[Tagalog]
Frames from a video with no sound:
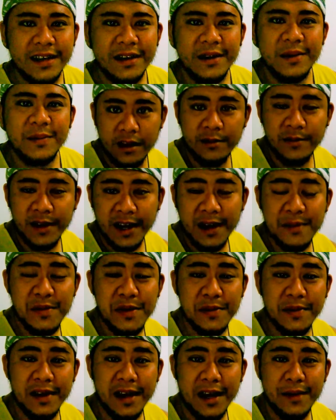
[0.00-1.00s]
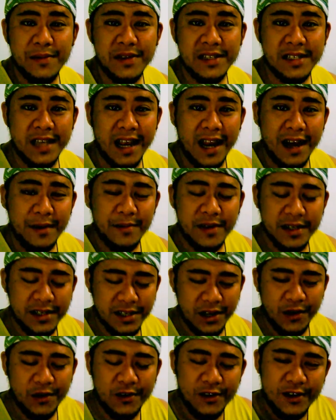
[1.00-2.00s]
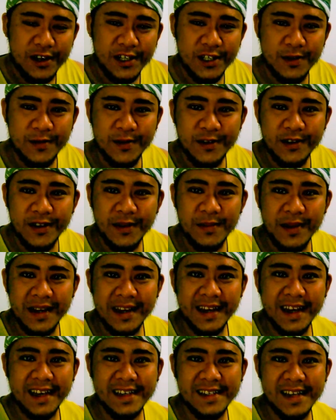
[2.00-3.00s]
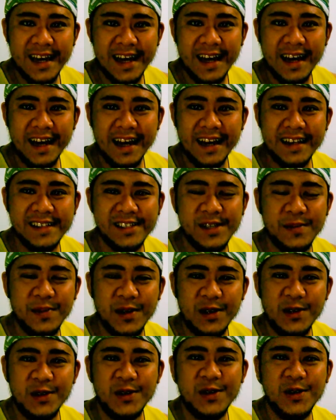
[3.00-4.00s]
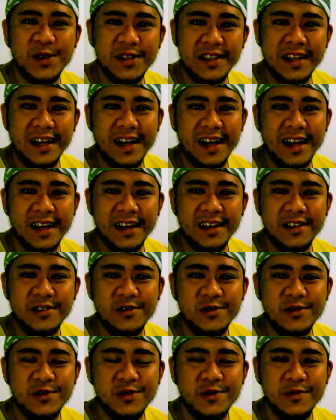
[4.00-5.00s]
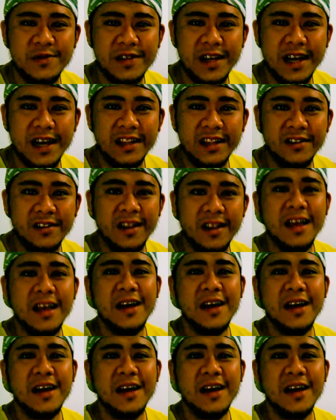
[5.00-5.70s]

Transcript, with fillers: And maraming maraming salamat sa oras mo na binigay sa akin sa panonood ng aking YouTube channel.